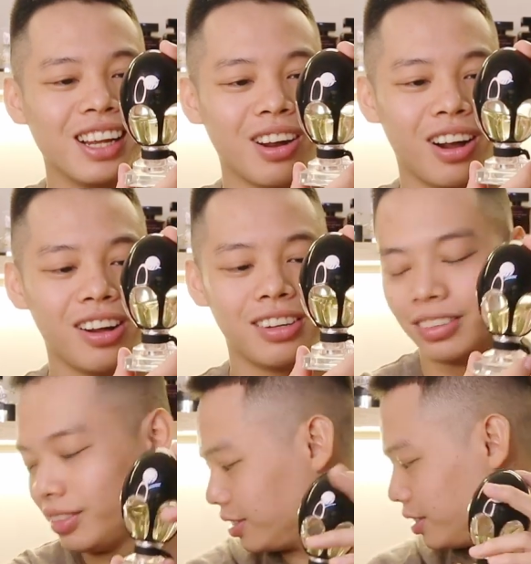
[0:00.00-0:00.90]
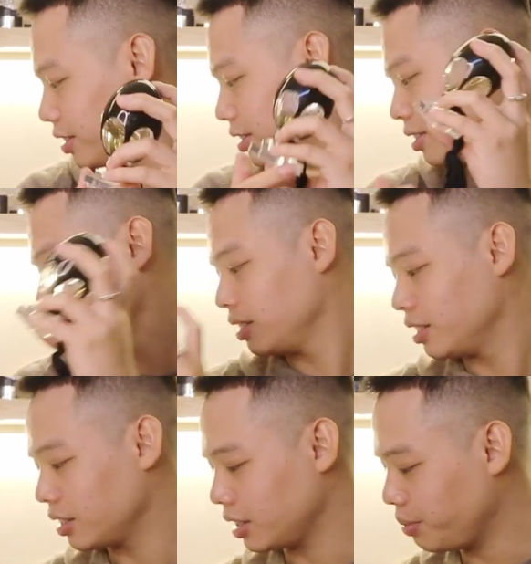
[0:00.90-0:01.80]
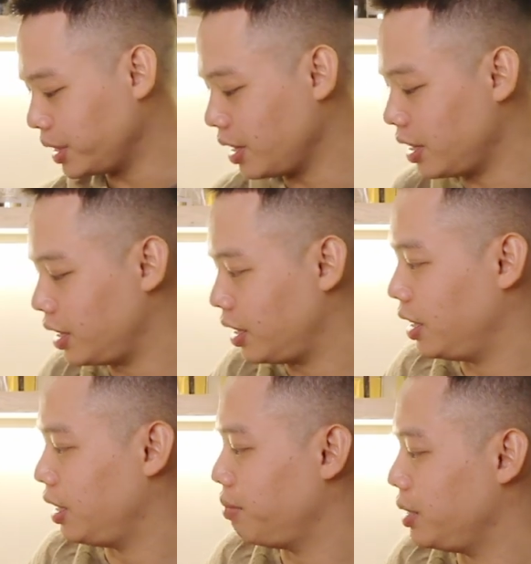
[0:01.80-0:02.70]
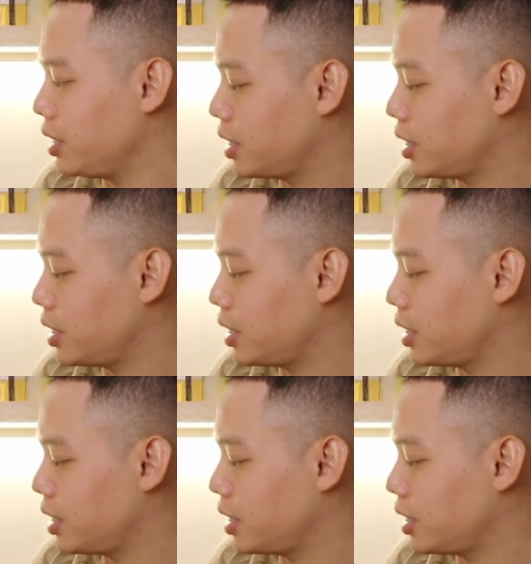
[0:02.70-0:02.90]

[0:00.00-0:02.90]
đó để mình để mình